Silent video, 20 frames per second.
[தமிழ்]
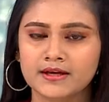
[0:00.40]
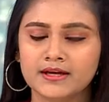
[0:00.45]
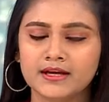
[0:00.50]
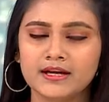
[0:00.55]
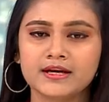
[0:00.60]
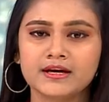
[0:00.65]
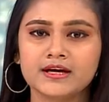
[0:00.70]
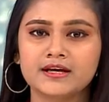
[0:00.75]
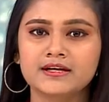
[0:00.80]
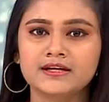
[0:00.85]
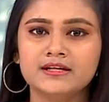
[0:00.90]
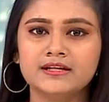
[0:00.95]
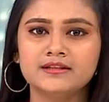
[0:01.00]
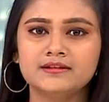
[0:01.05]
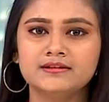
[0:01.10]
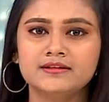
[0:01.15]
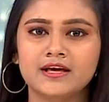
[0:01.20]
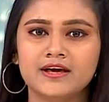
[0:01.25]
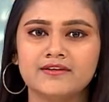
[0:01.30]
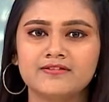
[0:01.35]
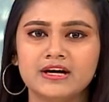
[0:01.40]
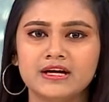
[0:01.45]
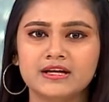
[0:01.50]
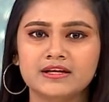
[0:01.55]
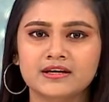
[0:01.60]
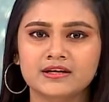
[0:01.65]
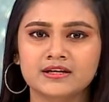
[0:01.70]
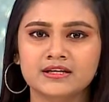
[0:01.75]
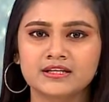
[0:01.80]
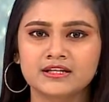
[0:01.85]
இலங்கையில்
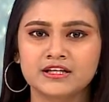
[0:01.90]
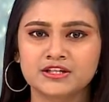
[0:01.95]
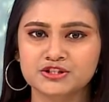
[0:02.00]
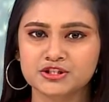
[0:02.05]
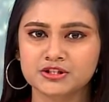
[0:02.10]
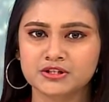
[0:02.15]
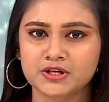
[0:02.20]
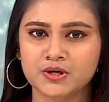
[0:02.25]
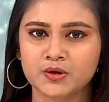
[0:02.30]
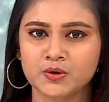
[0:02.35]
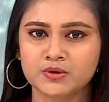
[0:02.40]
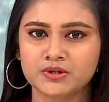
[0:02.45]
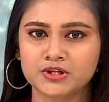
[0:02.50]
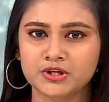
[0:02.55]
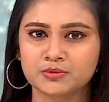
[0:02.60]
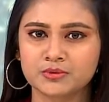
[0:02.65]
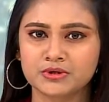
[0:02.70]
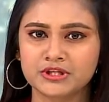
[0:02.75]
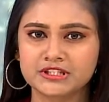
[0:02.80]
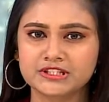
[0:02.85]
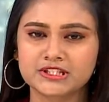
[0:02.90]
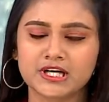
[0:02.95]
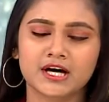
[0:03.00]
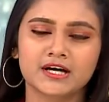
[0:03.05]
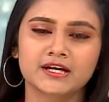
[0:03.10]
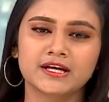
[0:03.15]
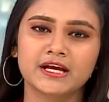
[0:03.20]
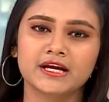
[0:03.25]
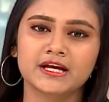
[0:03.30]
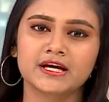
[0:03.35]
தேவாலயங்கள் நட்சத்திர ஹோட்டல் உள்ளிட்ட
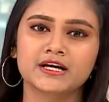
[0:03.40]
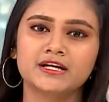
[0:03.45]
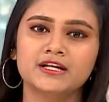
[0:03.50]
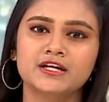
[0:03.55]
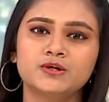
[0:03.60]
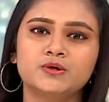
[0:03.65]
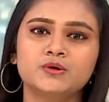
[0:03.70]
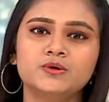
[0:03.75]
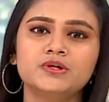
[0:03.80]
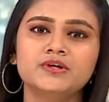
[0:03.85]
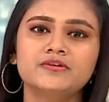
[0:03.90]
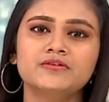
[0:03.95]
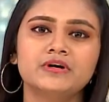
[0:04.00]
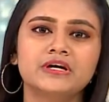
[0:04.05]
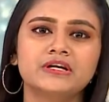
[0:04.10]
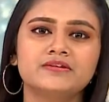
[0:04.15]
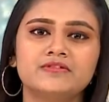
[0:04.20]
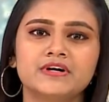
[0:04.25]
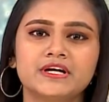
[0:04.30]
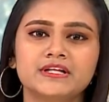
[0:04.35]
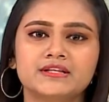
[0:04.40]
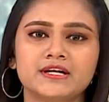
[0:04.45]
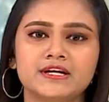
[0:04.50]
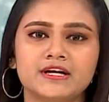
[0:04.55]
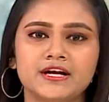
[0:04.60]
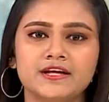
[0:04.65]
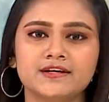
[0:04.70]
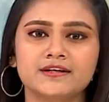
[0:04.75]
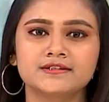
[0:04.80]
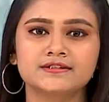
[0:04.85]
ஆறு இடங்களில் குண்டு வெடித்த
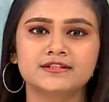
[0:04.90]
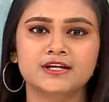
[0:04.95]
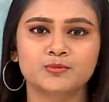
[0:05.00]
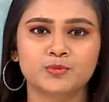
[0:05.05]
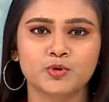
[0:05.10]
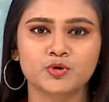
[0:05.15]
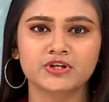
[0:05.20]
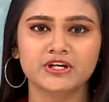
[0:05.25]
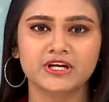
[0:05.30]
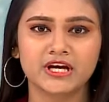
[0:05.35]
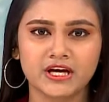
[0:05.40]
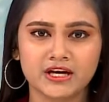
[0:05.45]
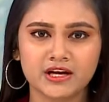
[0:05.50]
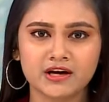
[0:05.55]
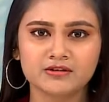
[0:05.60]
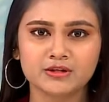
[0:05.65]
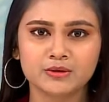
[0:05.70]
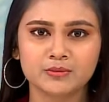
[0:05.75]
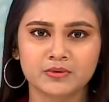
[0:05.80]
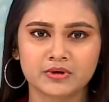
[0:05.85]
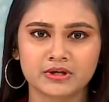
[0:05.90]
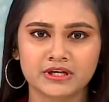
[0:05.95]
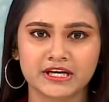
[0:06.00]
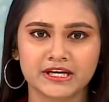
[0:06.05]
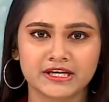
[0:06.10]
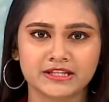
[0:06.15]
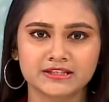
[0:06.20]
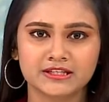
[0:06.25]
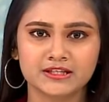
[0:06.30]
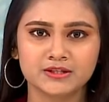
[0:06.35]
நிலையில் தற்போது ஏழாவது ஒரு
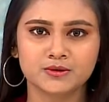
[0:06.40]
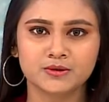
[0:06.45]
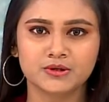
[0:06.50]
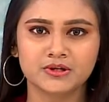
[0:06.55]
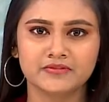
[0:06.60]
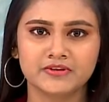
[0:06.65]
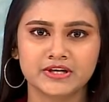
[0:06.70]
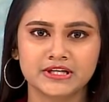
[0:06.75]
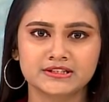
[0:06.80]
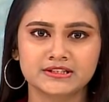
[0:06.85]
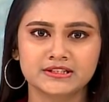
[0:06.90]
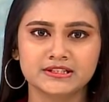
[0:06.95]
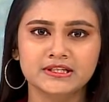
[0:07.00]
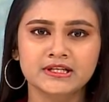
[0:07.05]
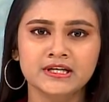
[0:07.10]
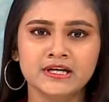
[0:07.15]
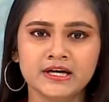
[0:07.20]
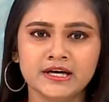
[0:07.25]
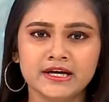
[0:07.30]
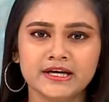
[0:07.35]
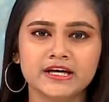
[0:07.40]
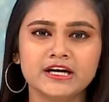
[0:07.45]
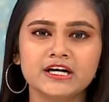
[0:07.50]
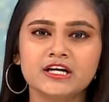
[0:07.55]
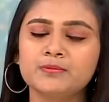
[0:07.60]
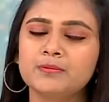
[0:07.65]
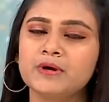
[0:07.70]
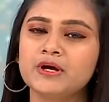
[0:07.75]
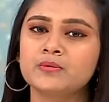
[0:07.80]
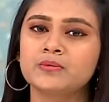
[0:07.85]
இடத்தில் குண்டு வெடித்து
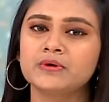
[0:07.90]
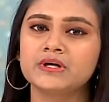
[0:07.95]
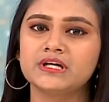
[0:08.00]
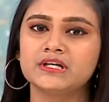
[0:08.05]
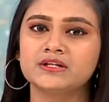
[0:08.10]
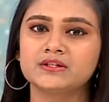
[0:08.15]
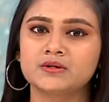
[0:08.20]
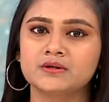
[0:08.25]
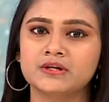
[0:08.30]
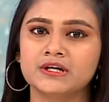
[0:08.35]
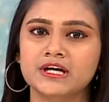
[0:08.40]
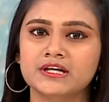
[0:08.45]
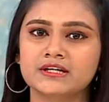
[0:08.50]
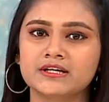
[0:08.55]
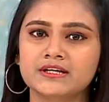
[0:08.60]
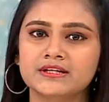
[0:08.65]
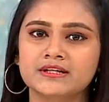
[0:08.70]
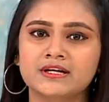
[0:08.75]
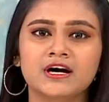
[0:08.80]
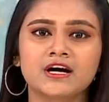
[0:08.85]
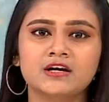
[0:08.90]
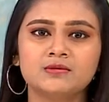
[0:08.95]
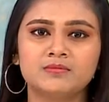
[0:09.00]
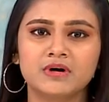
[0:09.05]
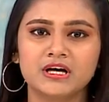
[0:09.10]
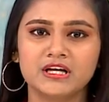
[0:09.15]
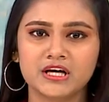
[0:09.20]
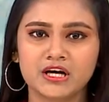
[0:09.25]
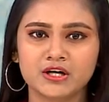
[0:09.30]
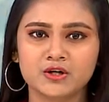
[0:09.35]
இரண்டு பேர் உயிரிழந்துள்ளனர் இதனால்
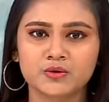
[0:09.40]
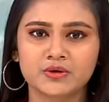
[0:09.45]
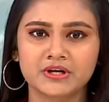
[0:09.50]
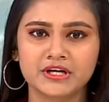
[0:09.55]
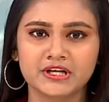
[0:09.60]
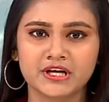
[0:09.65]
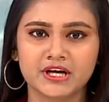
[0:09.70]
பலியானோரின்